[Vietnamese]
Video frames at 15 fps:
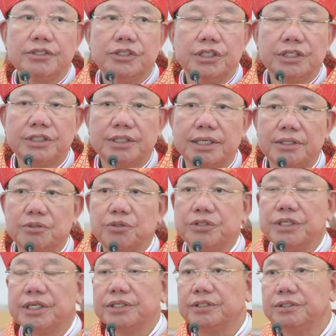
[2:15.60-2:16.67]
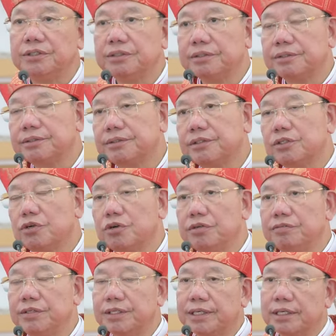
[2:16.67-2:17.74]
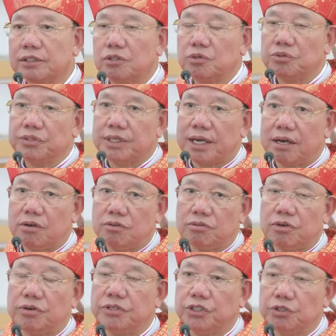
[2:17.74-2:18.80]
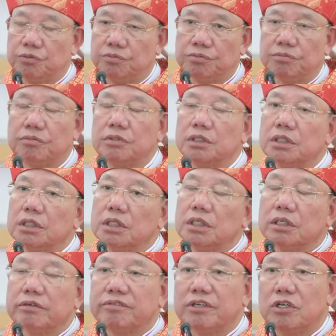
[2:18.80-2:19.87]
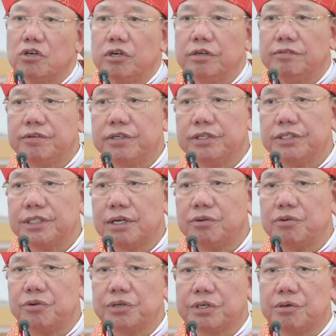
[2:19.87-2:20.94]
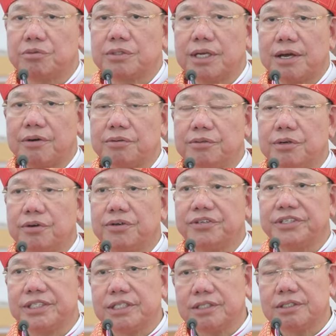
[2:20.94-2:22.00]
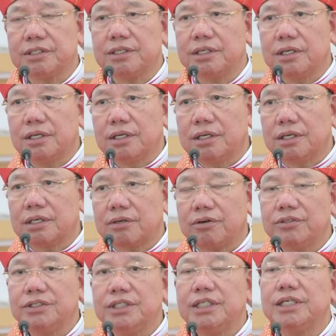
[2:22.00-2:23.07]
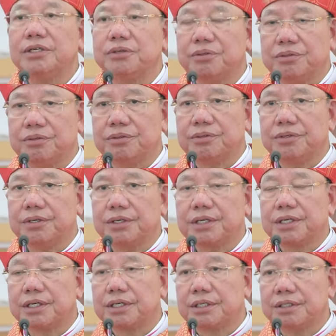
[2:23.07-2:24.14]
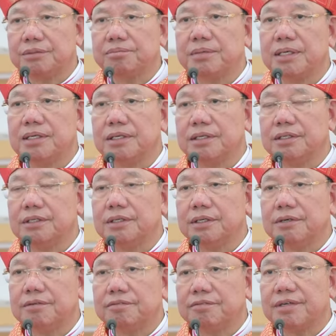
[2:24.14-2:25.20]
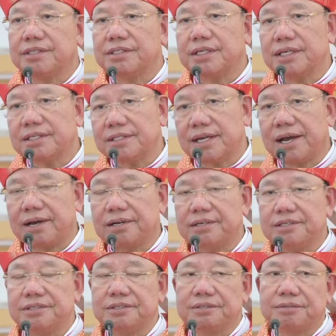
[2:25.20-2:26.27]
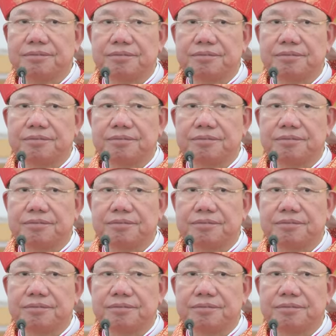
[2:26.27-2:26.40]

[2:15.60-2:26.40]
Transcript: chính sách của nhà nước đối với các tôn giáo nói chung và đối với giáo hội công giáo nói riêng có nhiều cởi mở và dễ dàng hơn.